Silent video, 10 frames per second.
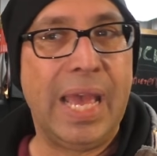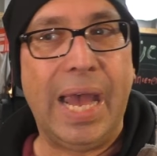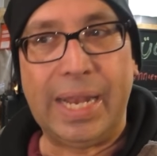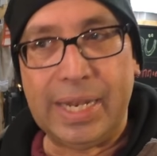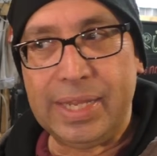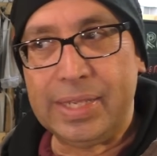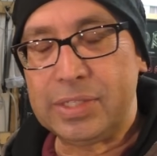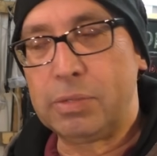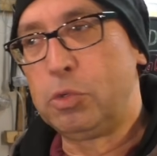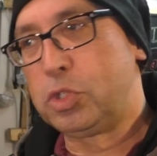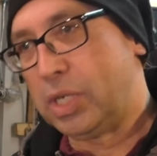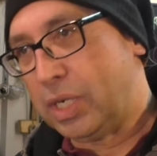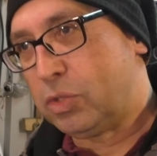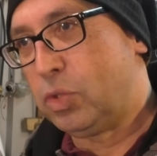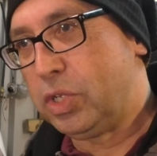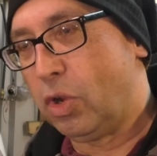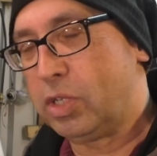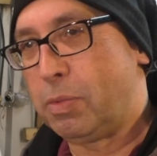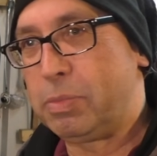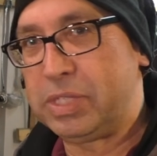Allerdings müsst ihr dann natürlich auch
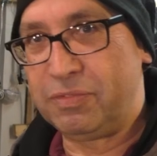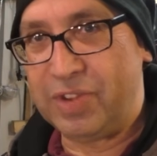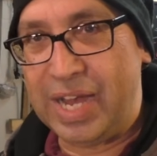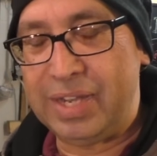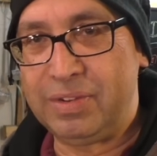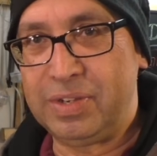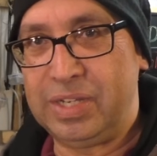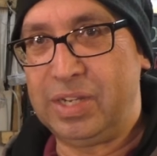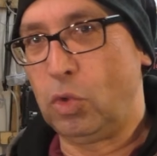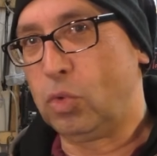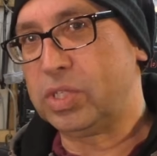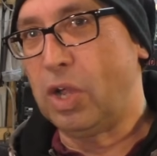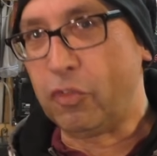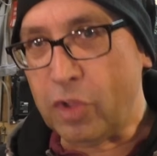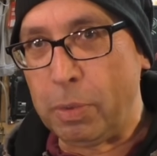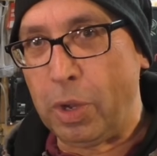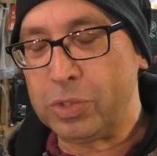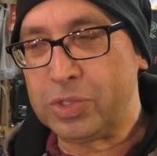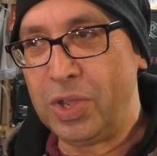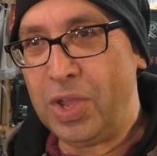erstmal ein bisschen warten, denn der Druck ist
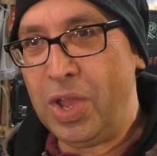aufgebaut